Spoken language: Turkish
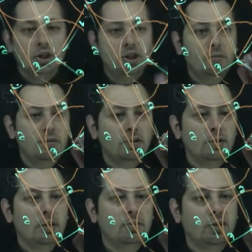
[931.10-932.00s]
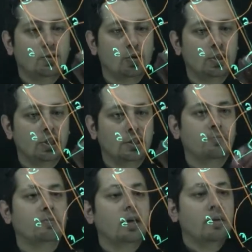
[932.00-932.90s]
Şimdi size bir şey soracağım.
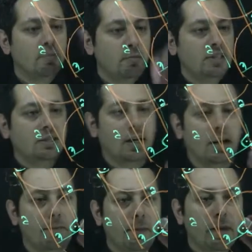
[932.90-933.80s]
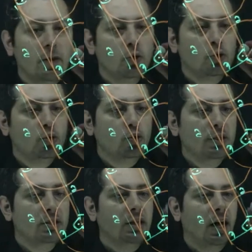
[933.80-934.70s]
Mesela
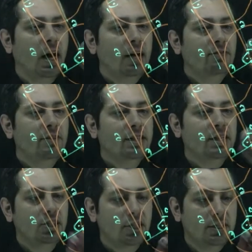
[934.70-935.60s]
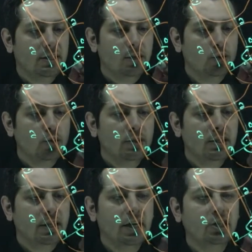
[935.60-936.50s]
şurası alfa derece ise
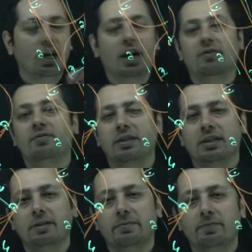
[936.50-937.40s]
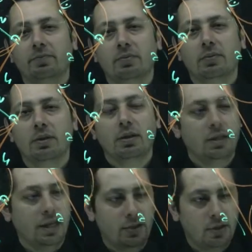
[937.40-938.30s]
şurası kaç alfadır?
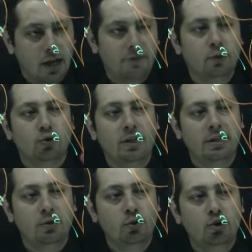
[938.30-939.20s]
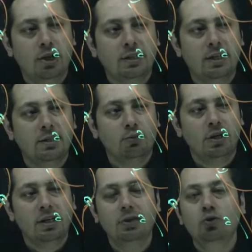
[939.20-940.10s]
Yani alfa türünden nedir? 180 ise buraya
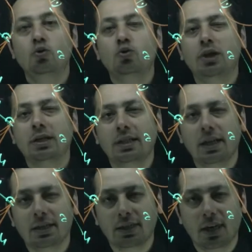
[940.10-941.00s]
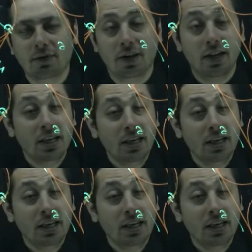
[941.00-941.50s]
ne gelir? 180 eksi alfa.